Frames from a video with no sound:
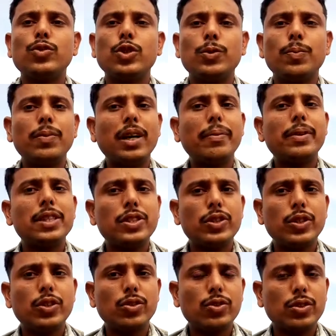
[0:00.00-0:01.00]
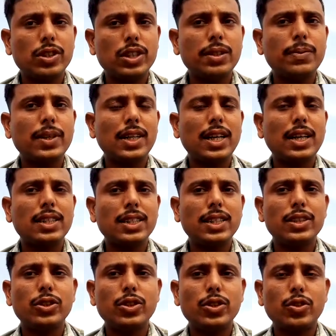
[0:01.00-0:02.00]
उसमें आप किस चीज़ों को किस प्रकार
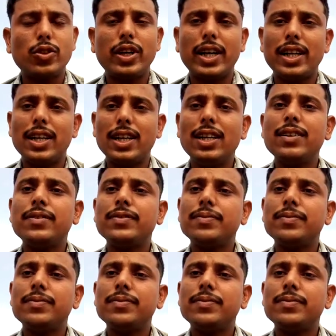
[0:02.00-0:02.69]
से चीज़ों को हैंडल